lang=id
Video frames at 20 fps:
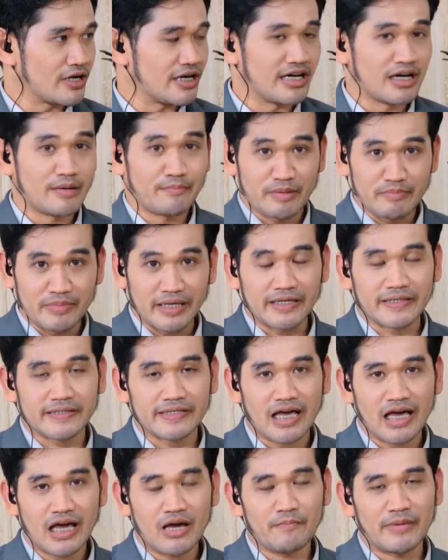uh,
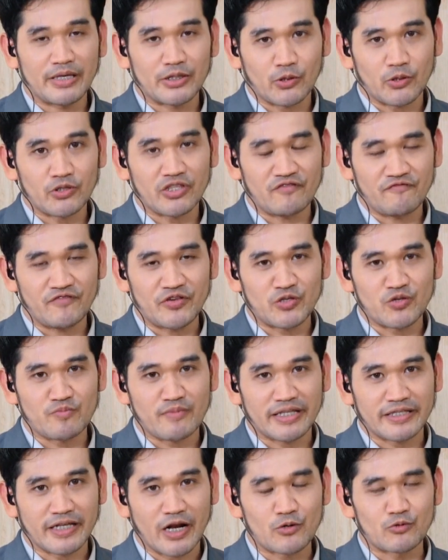pemirsa Metro TV
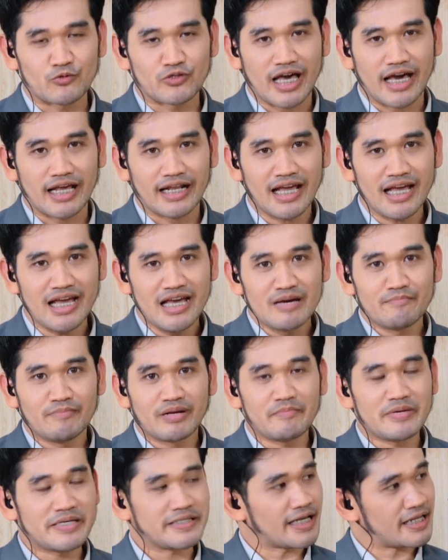Sumatera Utara
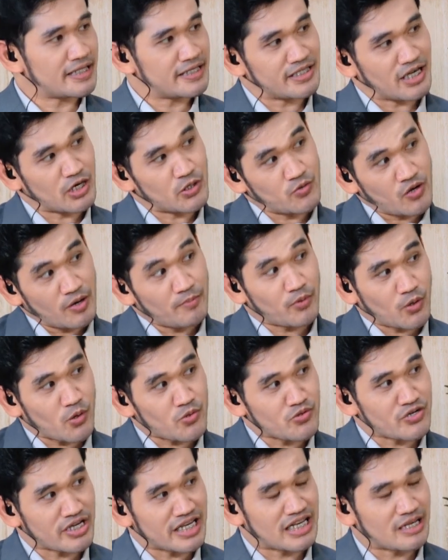berbicara tentang dua produk
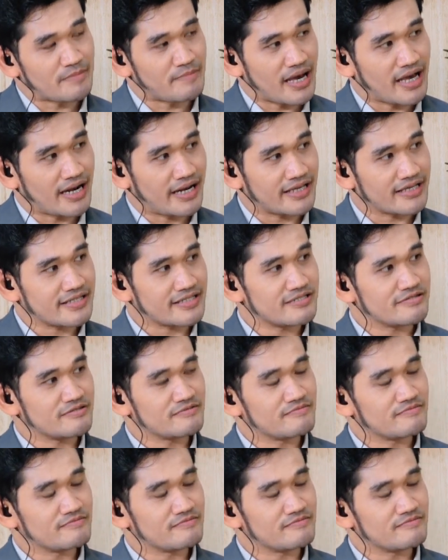ini, Pak Alex?